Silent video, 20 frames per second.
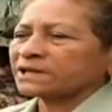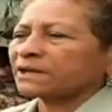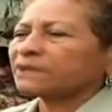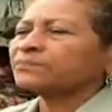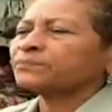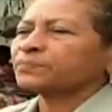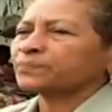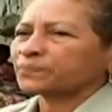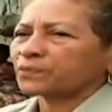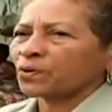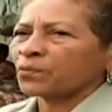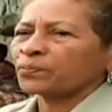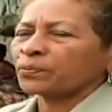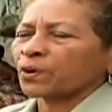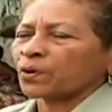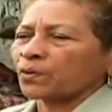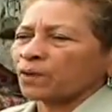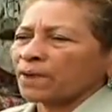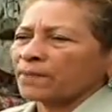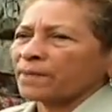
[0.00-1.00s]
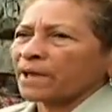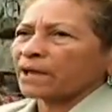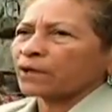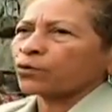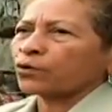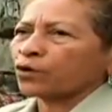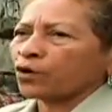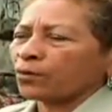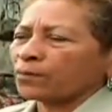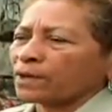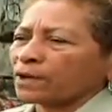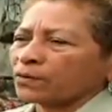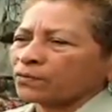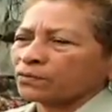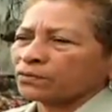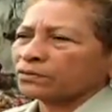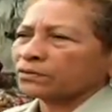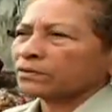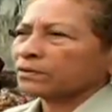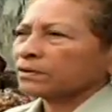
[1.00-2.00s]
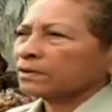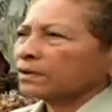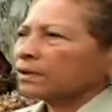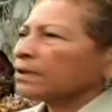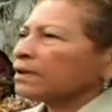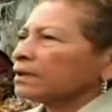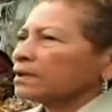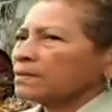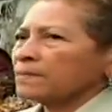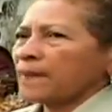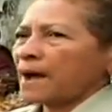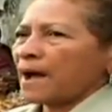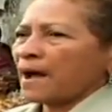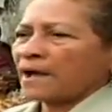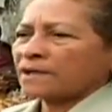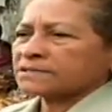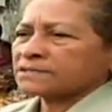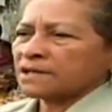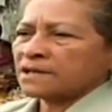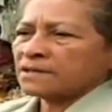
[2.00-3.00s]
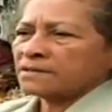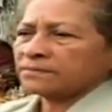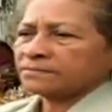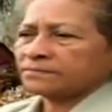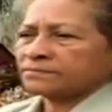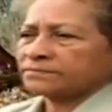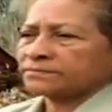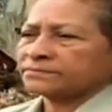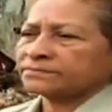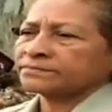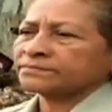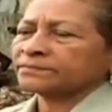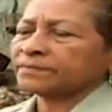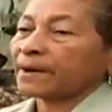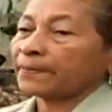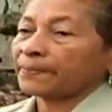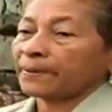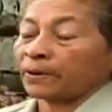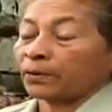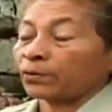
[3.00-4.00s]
A gente já tem problemas econômicos e assim piora ainda mais a situação.